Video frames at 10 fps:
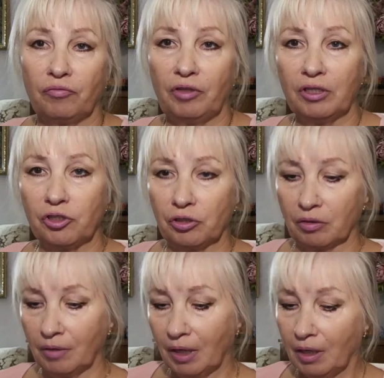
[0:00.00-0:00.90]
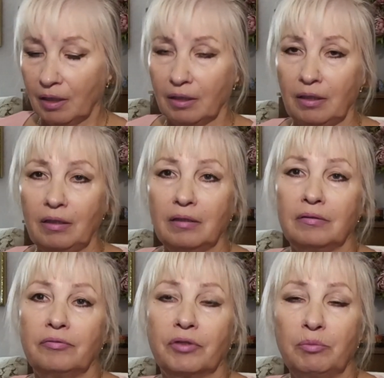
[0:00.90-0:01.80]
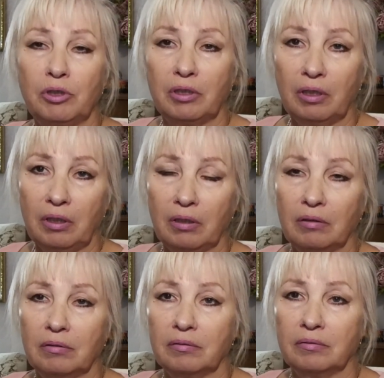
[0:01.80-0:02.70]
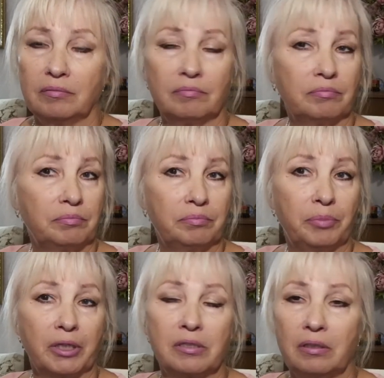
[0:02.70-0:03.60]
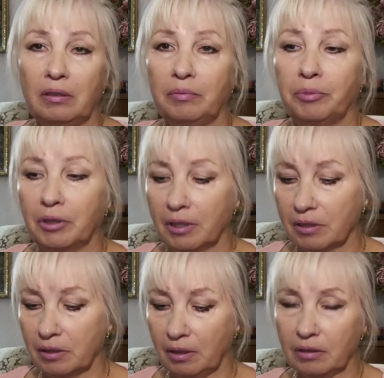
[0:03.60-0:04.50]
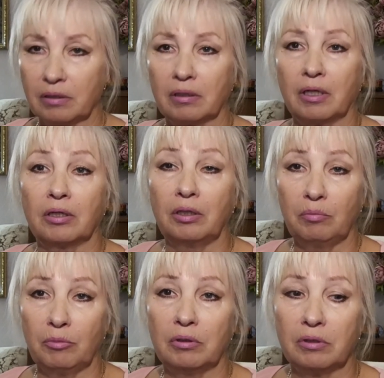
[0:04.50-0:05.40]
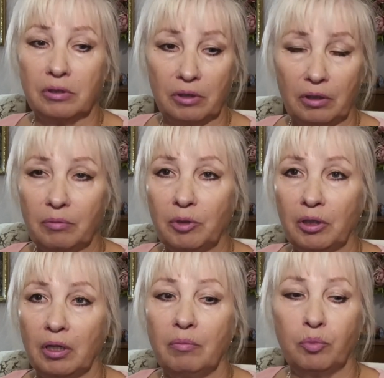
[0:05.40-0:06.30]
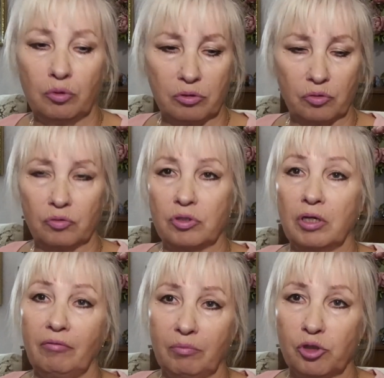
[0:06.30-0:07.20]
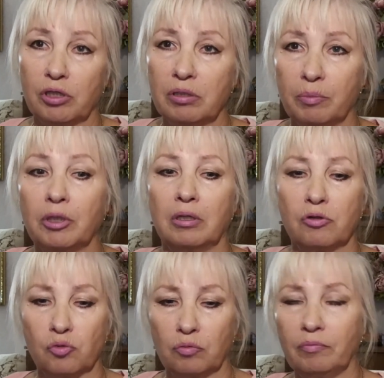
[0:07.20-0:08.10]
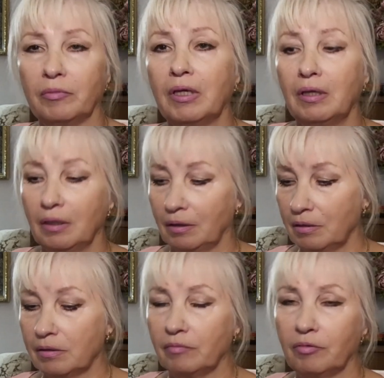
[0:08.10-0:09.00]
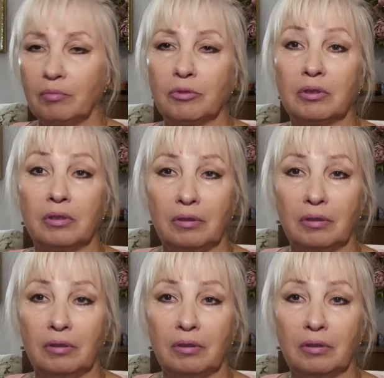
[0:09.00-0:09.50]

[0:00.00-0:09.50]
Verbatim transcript: вечер, и э, в комментарии э, просили показать, какими тенями я пользуюсь. Я вам сейчас покажу если вам это